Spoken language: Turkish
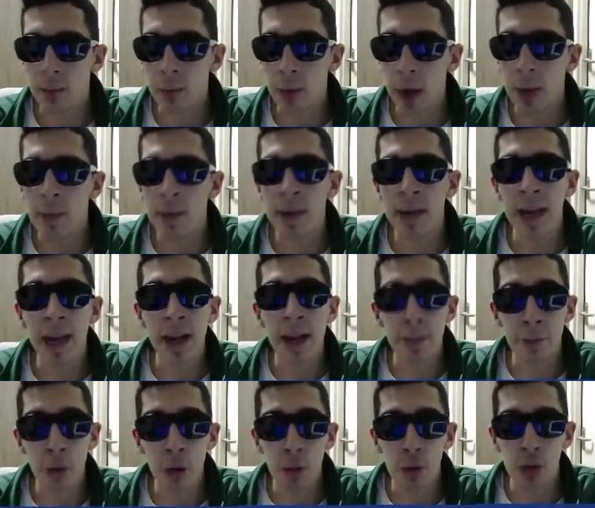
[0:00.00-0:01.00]
ama ne
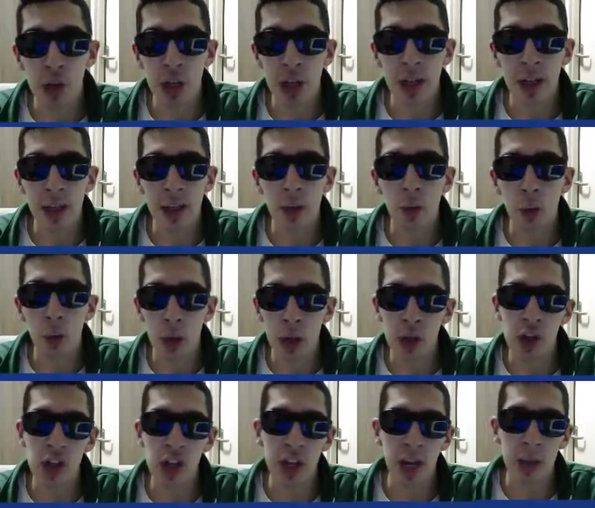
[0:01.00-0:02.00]
yapıyor bu şekilde?
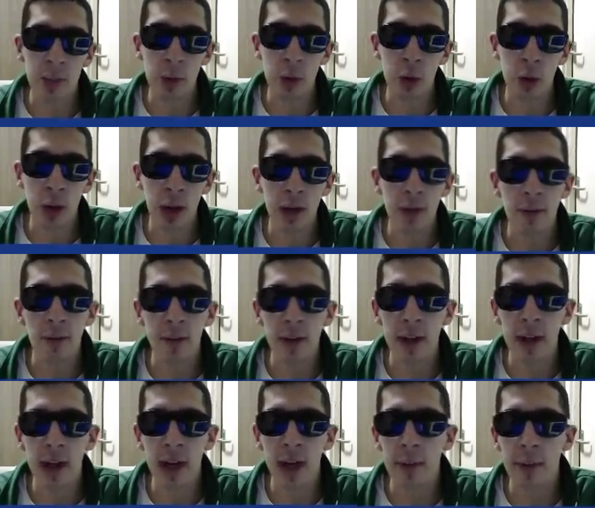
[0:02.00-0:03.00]
Kullanıcı kaybediyor. Yani
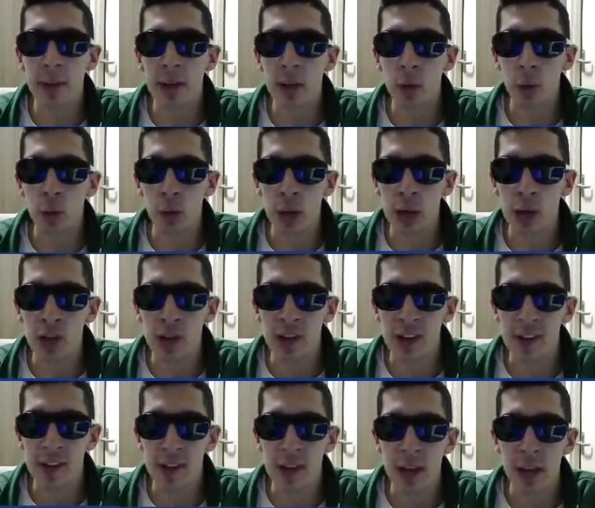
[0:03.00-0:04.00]
FIFA'nın kaybettiği kullanıcı
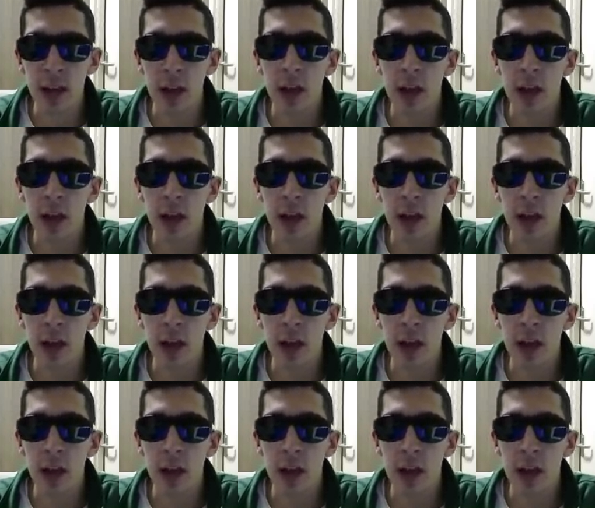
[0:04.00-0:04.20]
sayısının